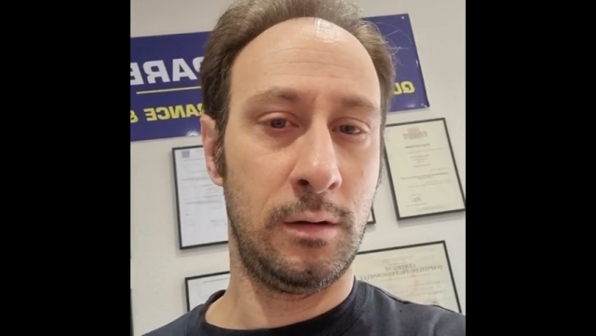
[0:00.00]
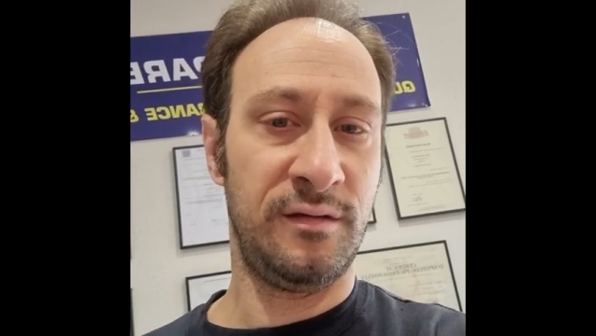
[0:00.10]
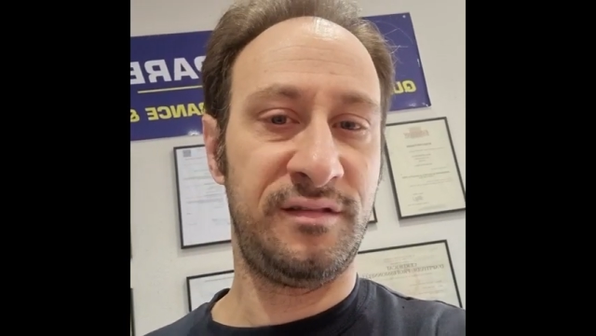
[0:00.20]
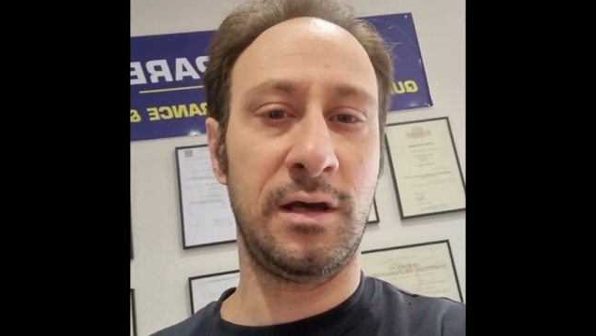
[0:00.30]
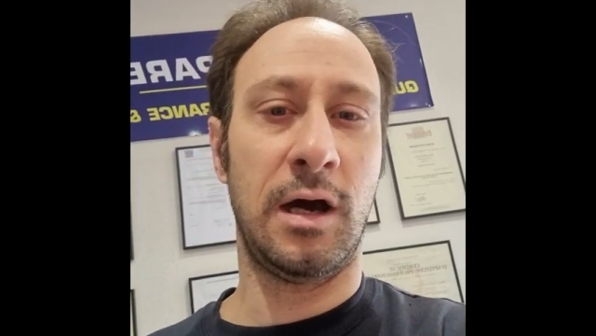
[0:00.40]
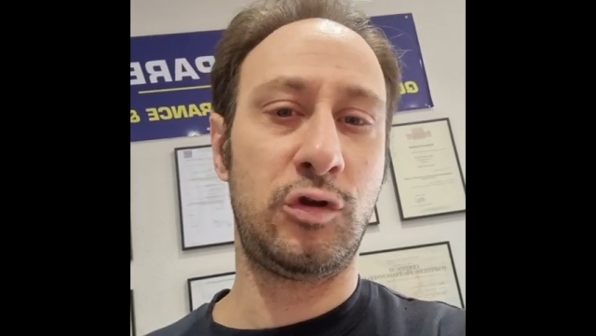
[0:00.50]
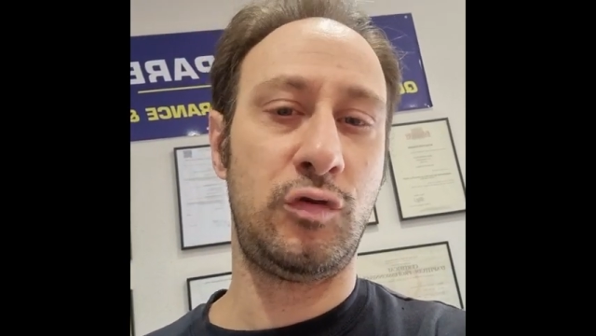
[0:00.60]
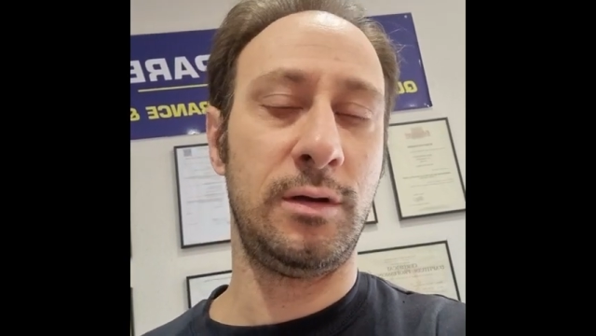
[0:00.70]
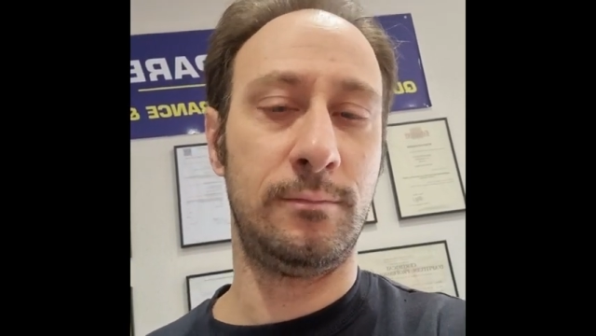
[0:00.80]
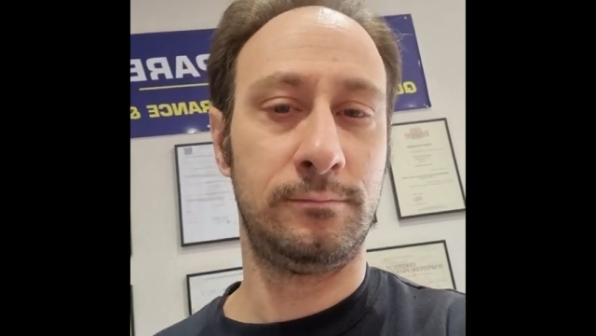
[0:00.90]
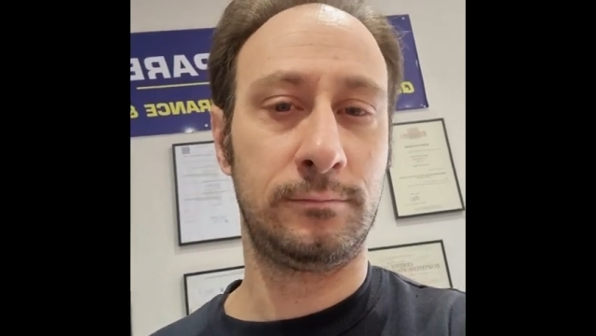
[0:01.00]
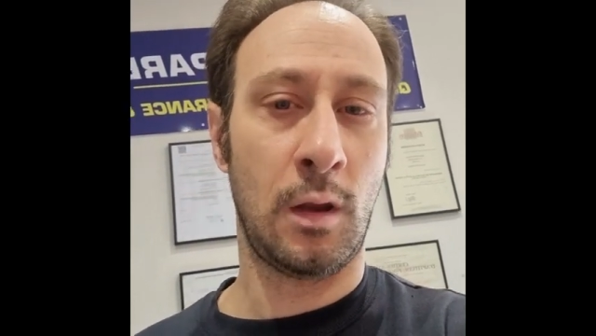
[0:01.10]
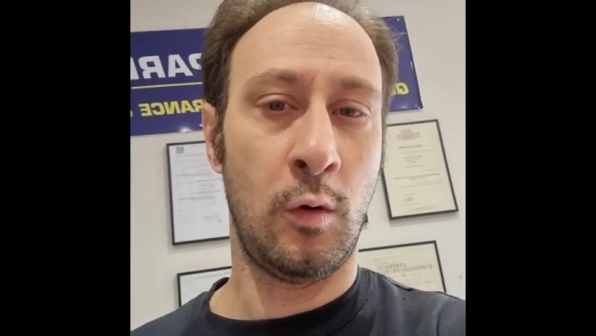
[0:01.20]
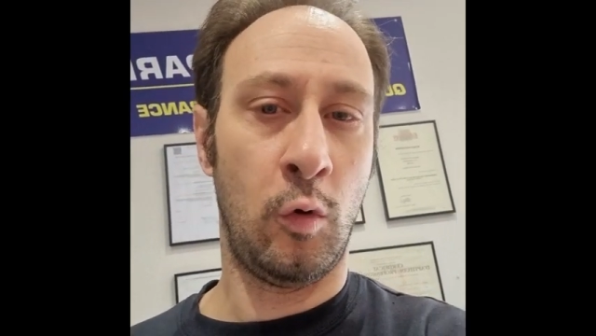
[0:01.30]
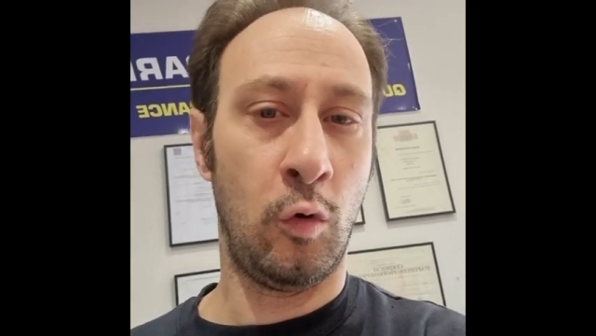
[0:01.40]
c'est gratuit
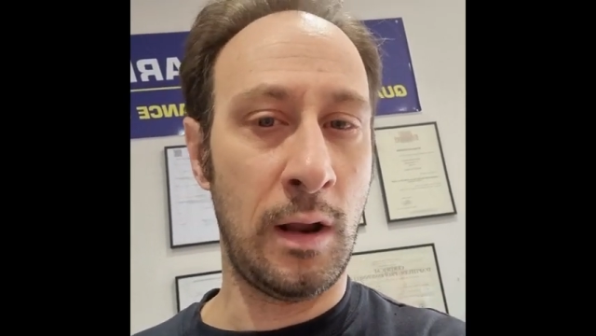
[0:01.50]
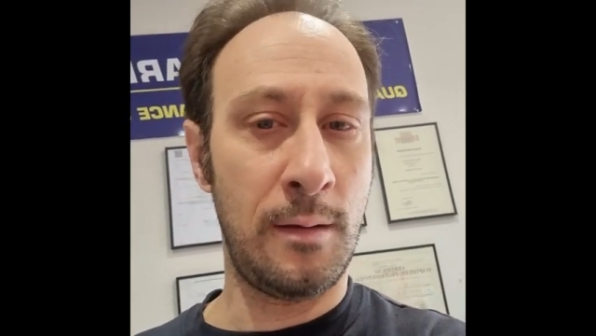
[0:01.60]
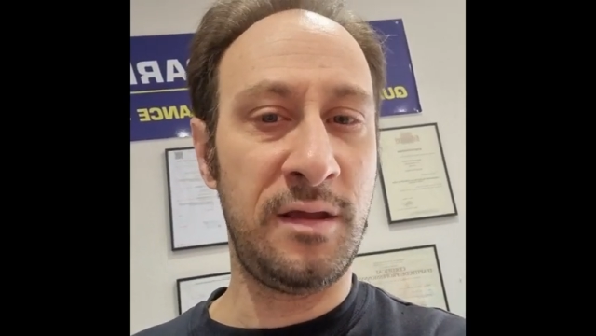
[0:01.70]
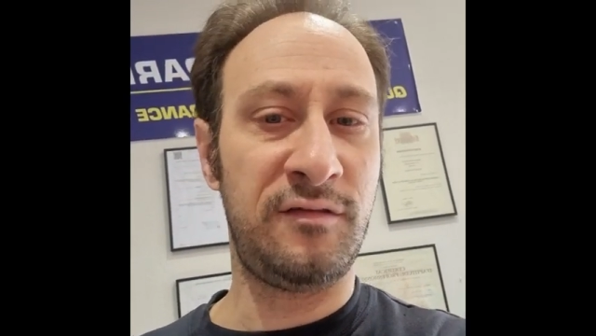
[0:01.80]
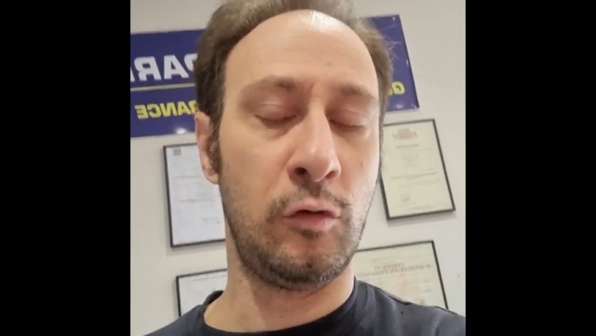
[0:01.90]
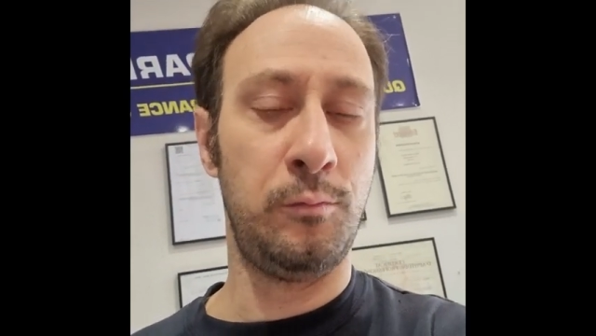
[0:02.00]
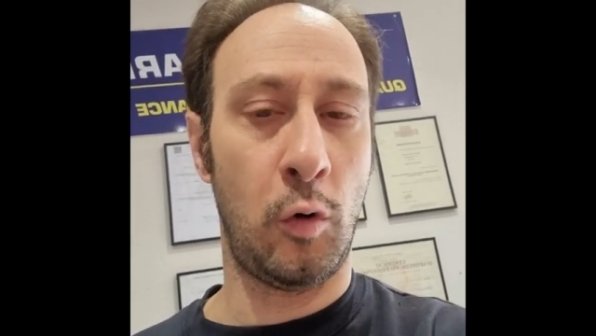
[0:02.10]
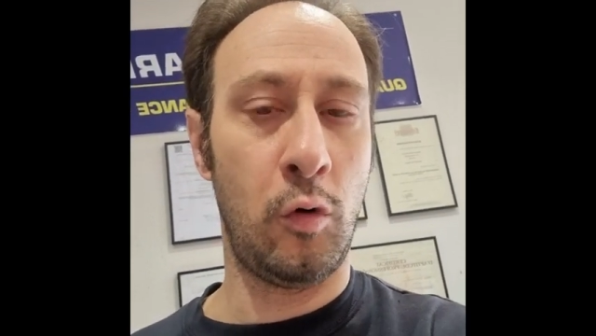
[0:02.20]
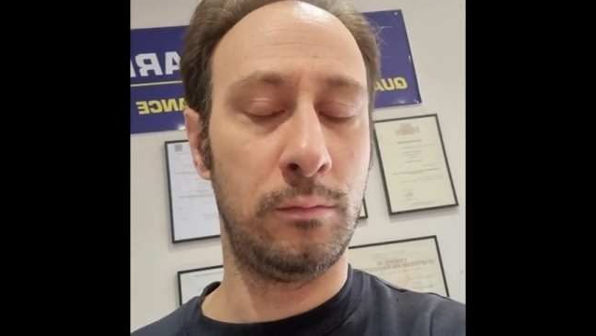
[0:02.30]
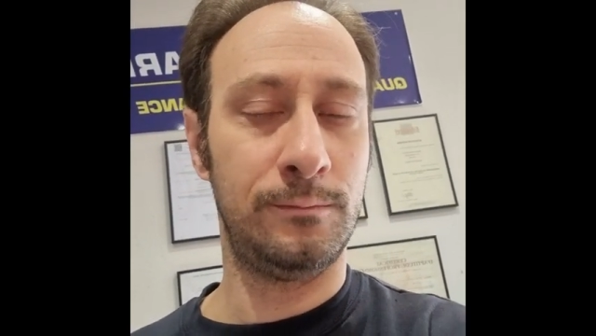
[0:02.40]
on la met sur le pont